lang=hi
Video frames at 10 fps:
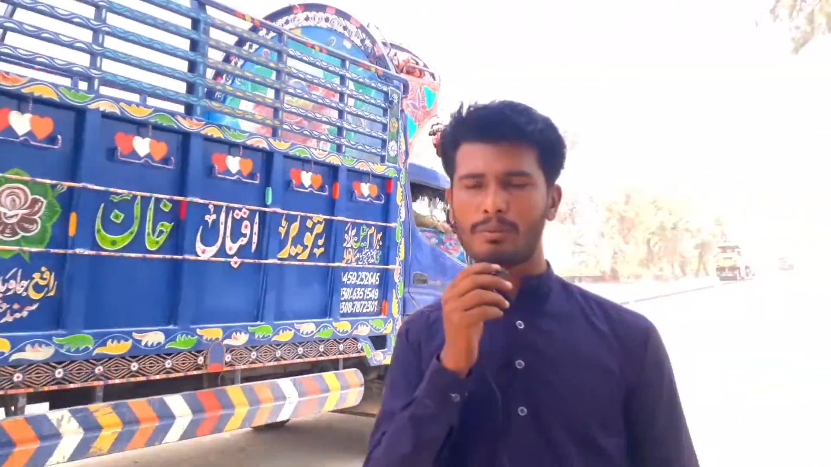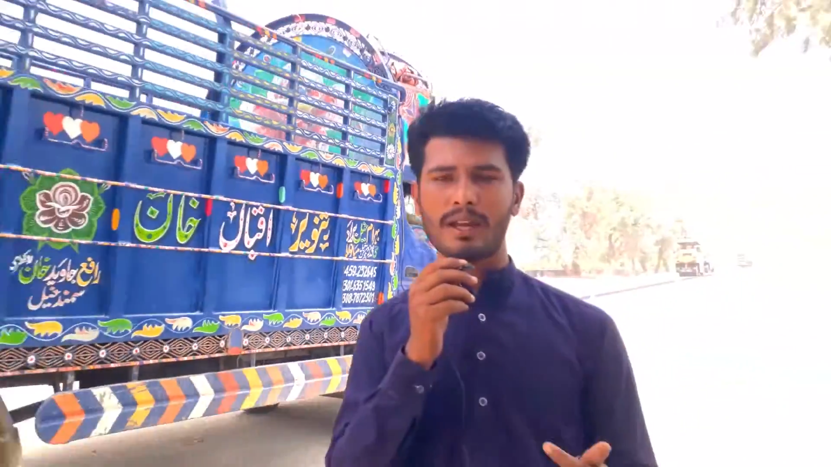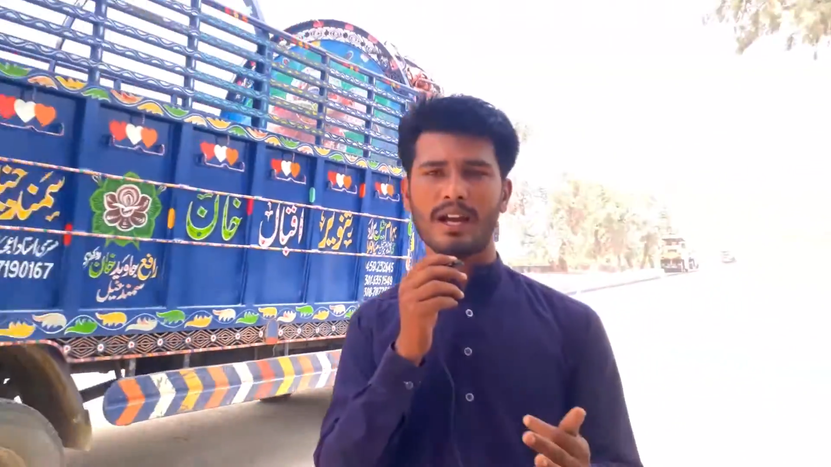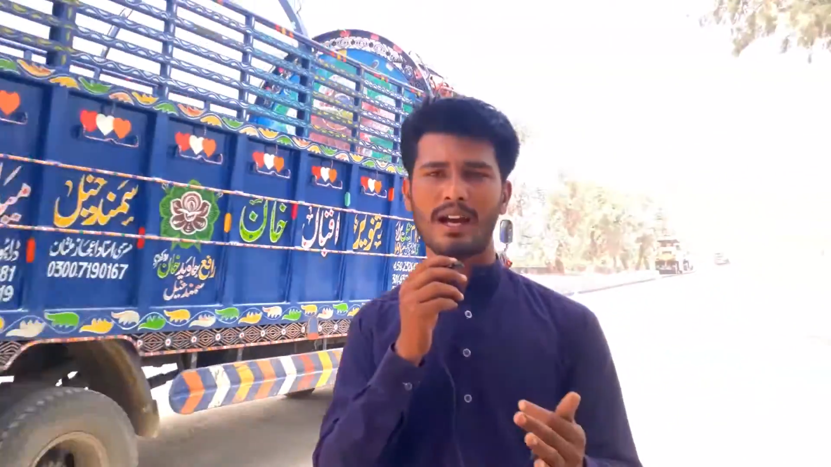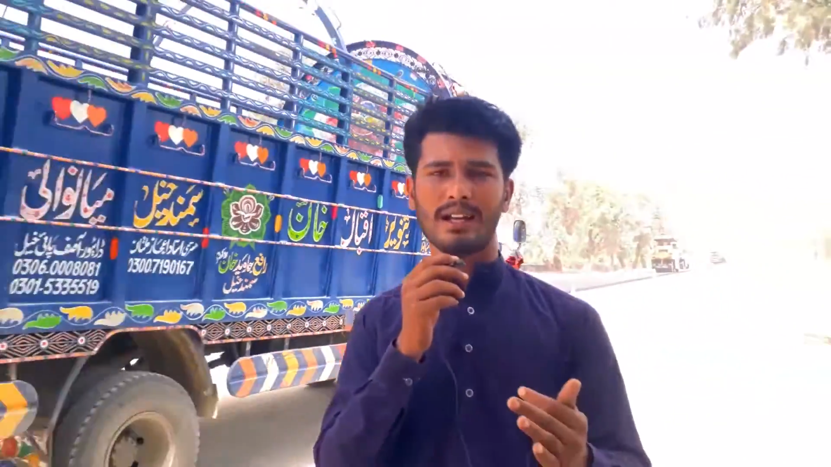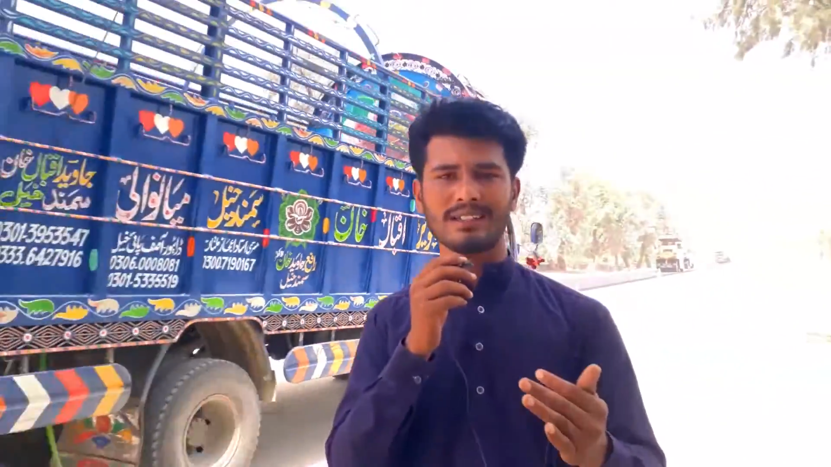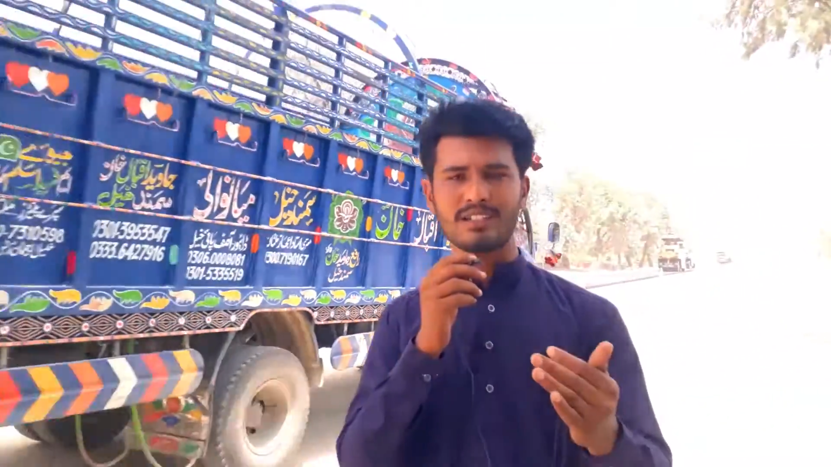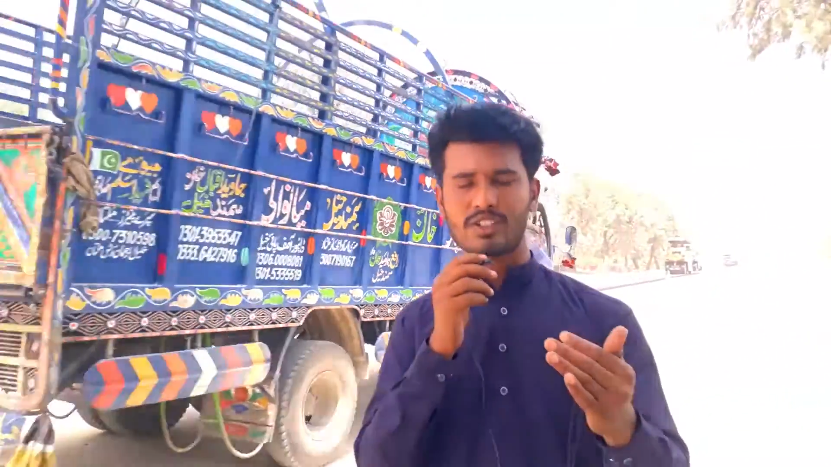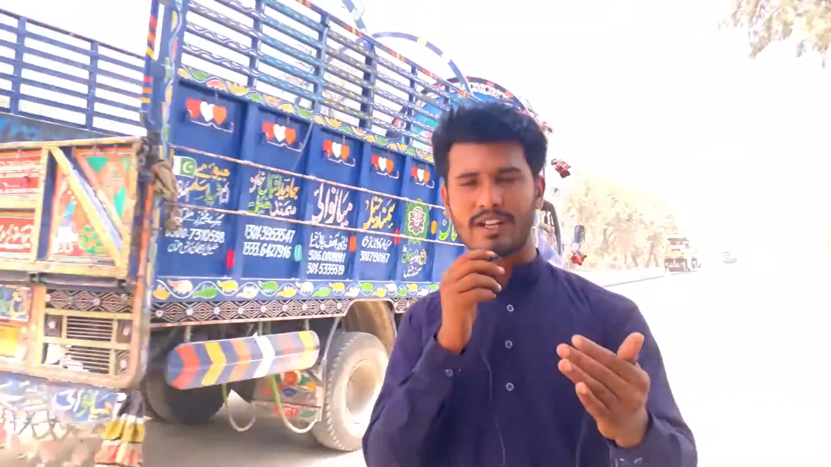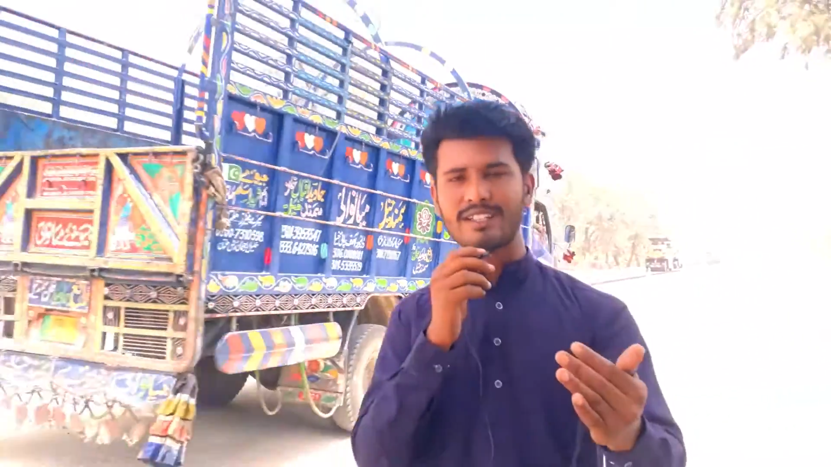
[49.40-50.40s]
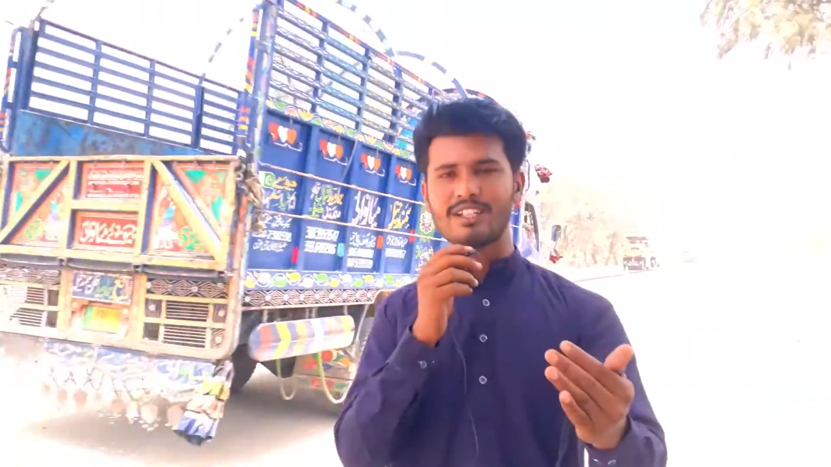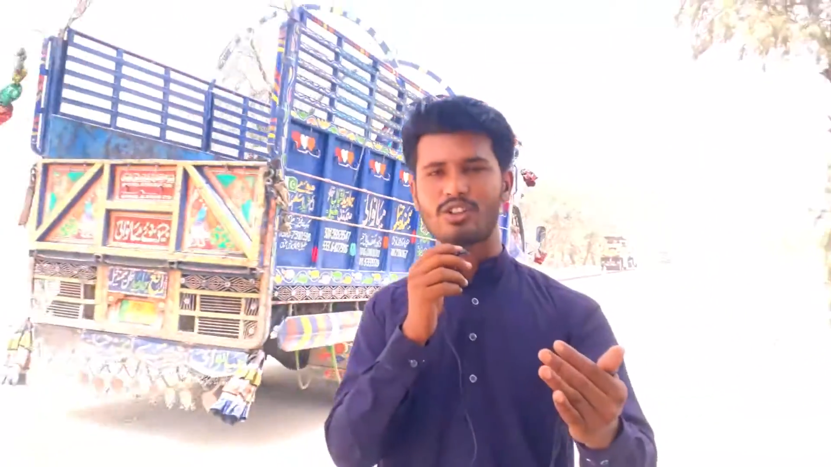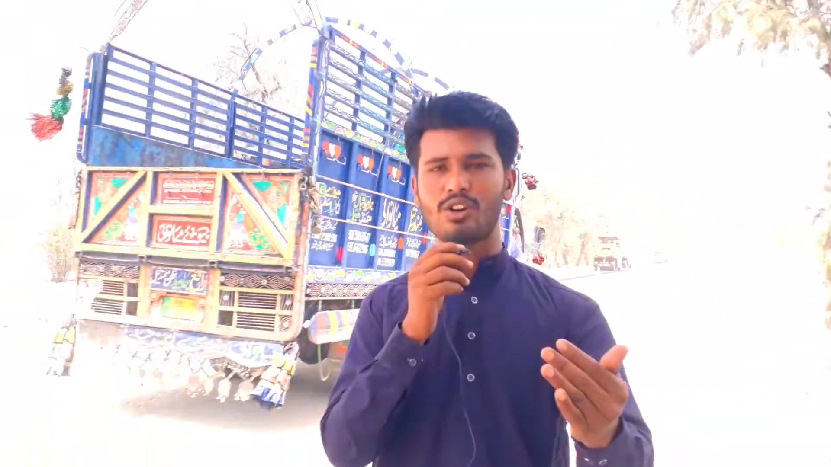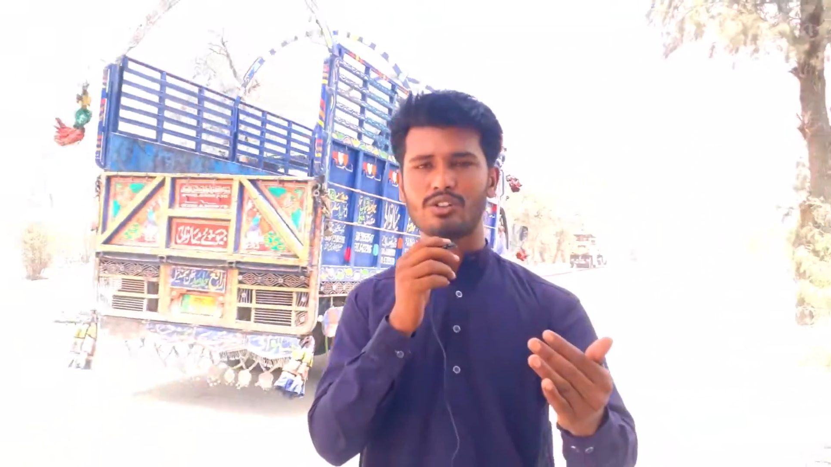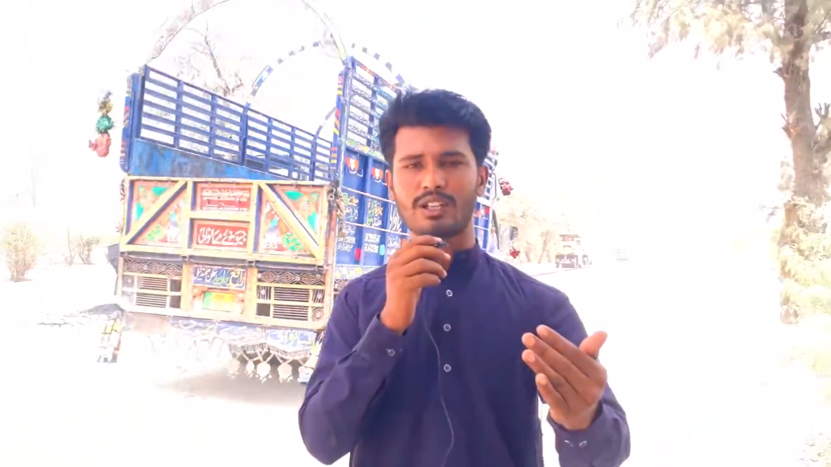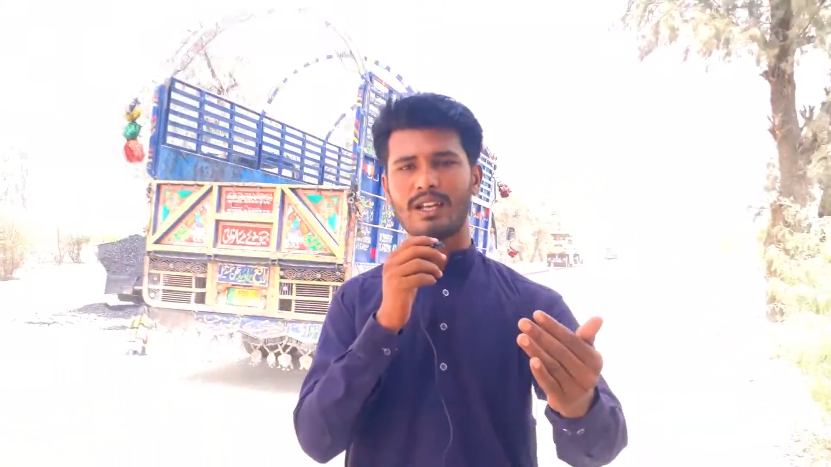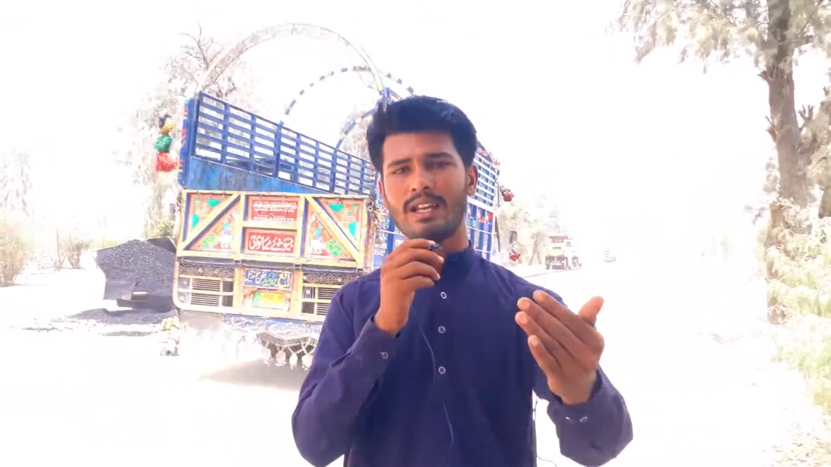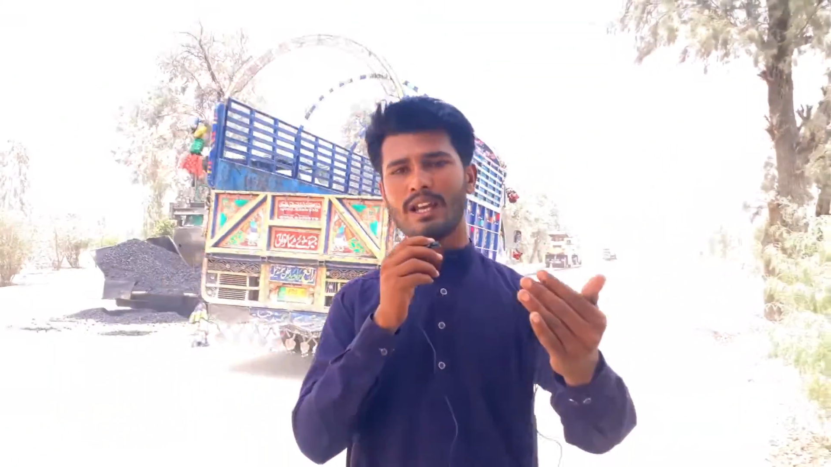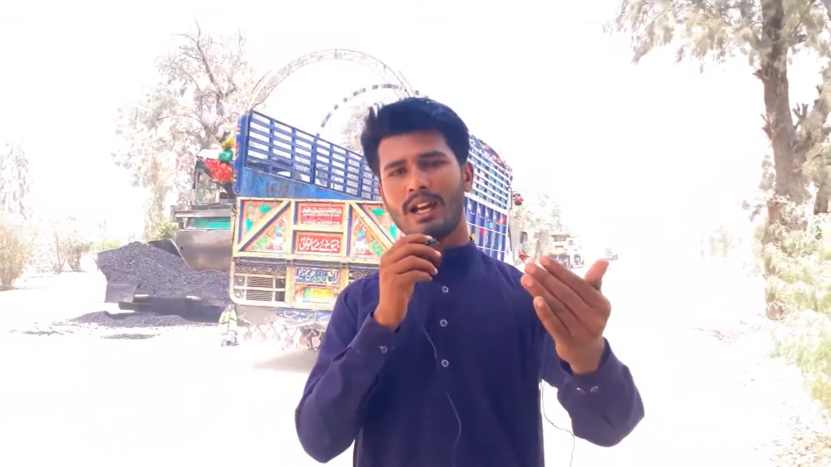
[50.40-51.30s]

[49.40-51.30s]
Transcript: दिनों मैं आ रहा था चांदनी चौक से